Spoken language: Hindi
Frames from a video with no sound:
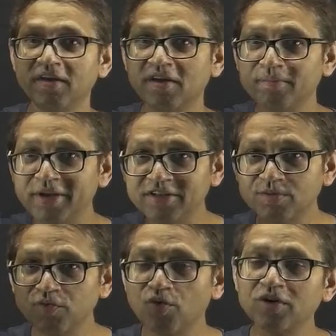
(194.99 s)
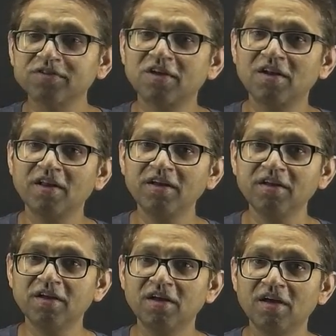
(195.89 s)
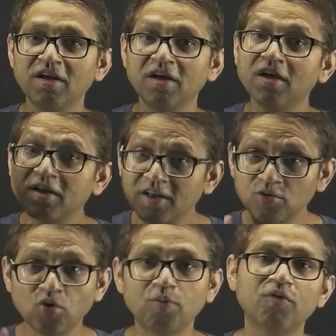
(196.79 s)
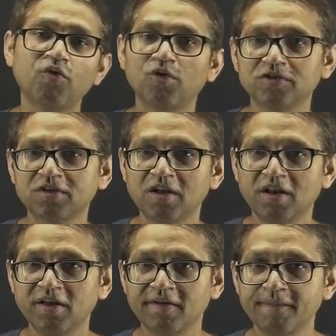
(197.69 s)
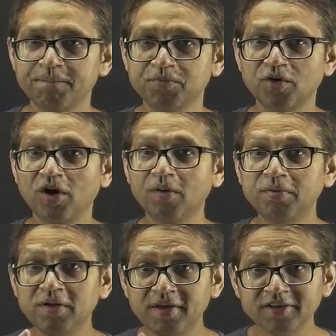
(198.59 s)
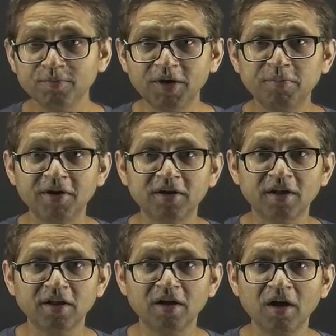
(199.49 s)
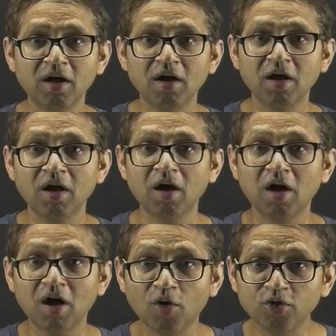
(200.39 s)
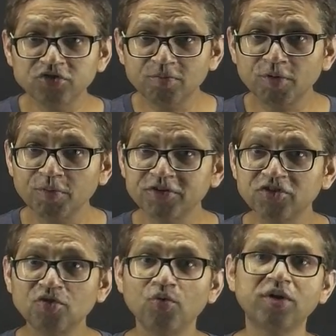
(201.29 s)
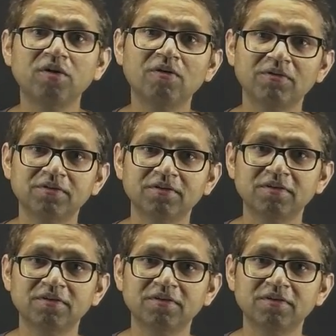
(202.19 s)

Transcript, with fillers: या मेंस पे फोकस करना है या दोनों पे फोकस करना है अब ये इस पर डिपेंड करेगा हाउ इज़ योर प्रिपरेशन गोइंग ऑन